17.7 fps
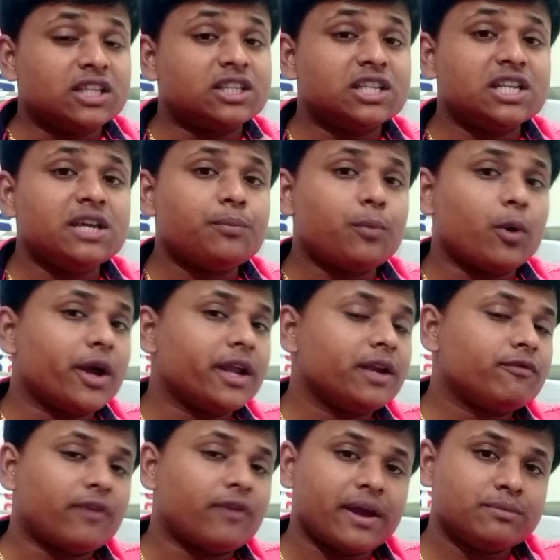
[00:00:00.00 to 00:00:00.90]
থ্রি
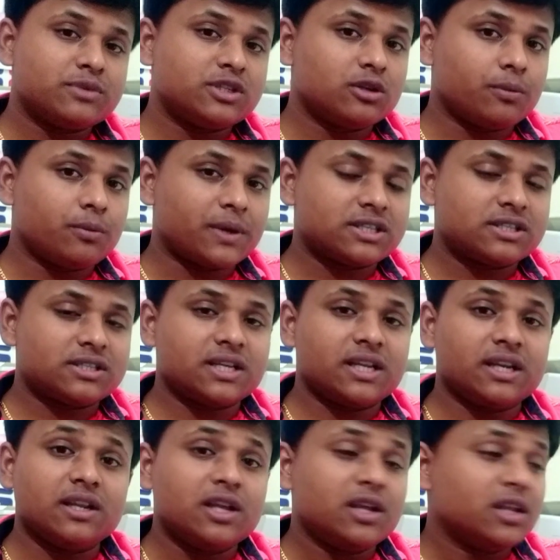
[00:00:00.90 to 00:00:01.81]
পয়েন্ট ফাইভ জিরো
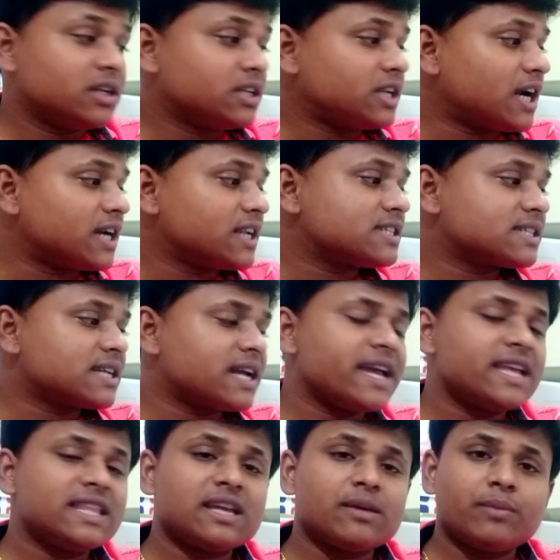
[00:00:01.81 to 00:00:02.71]
পার্সেন্ট টাটা
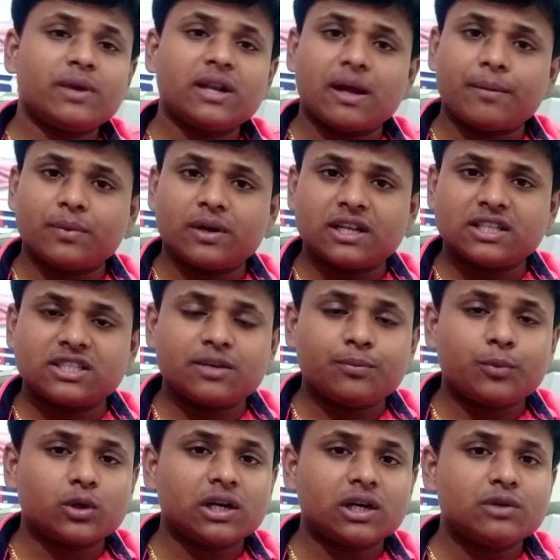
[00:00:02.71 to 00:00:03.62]
স্কাই দেখবেন আপনারা যে
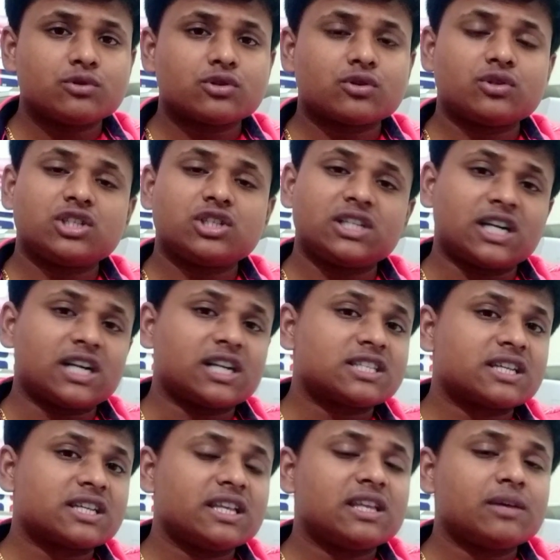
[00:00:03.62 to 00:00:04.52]
পোর্টাল ইউজ করছেন
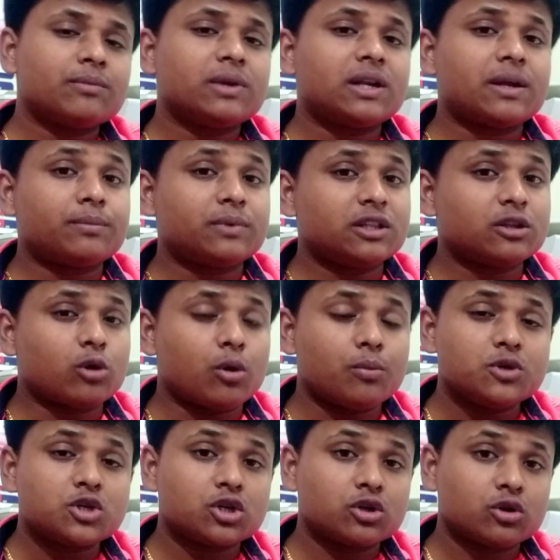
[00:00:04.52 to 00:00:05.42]
টাটা স্কাই দেখবেন আপনাদের
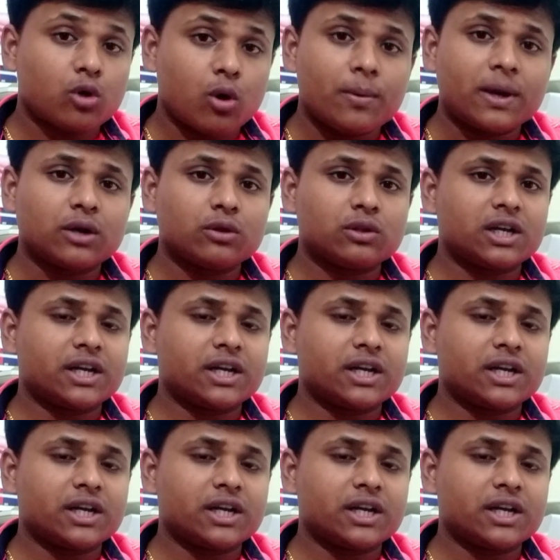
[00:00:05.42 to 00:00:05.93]
কমিশন কমানো